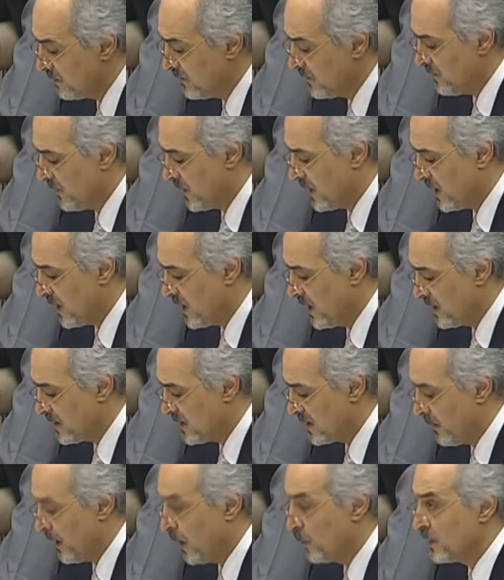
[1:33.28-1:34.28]
في
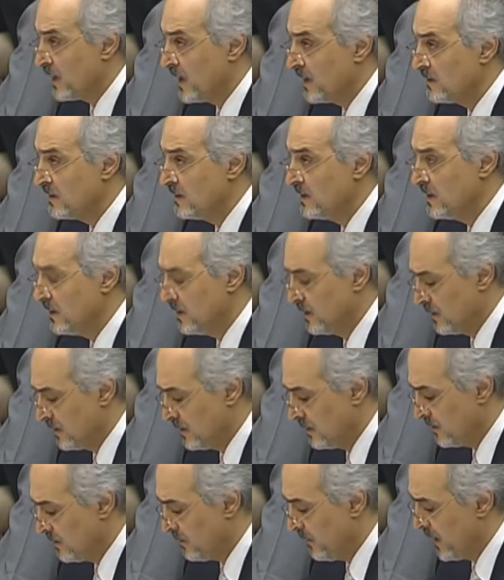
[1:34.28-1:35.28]
الفقرات 37
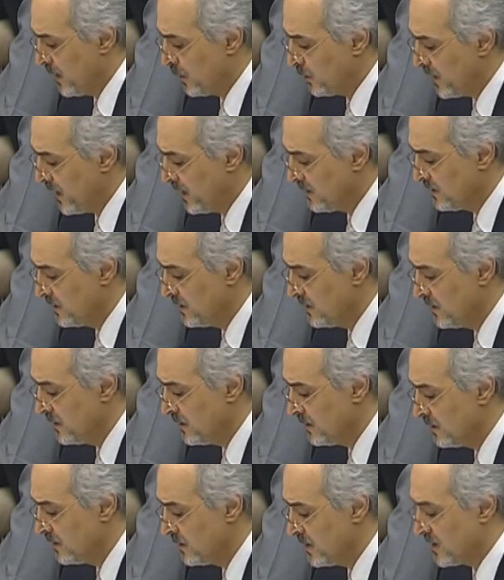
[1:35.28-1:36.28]

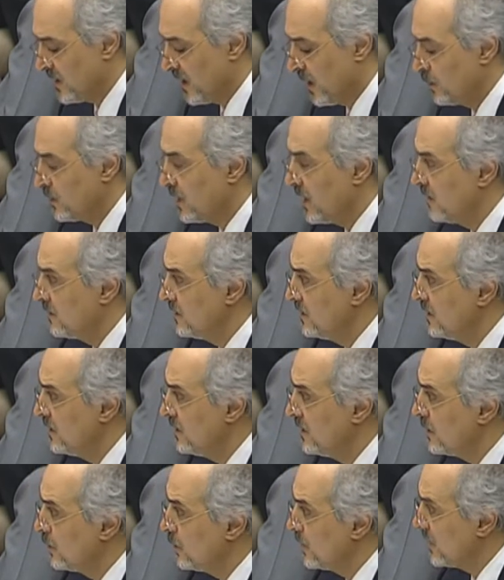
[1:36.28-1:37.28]
38
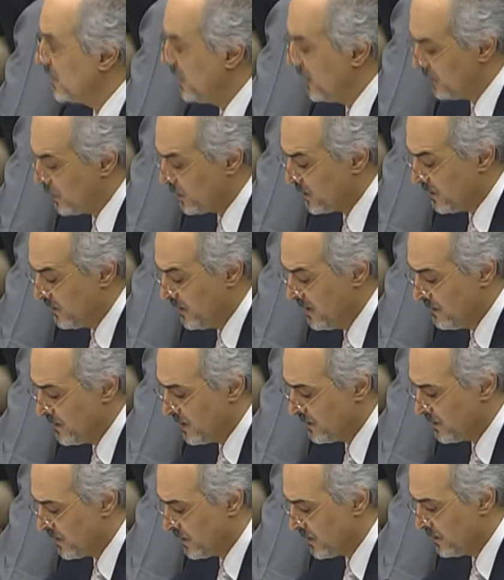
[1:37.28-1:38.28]
39 و73
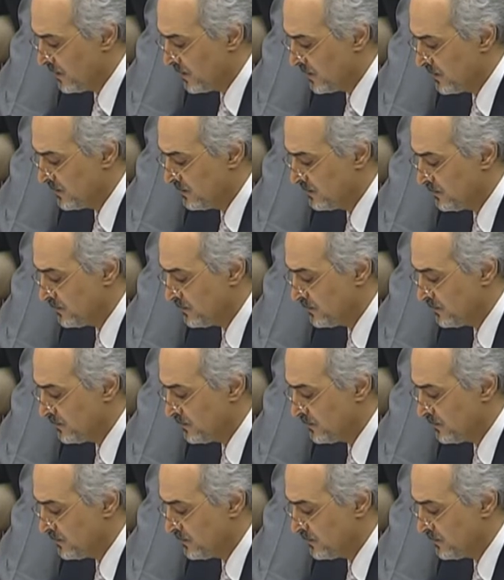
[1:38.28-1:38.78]
من التقرير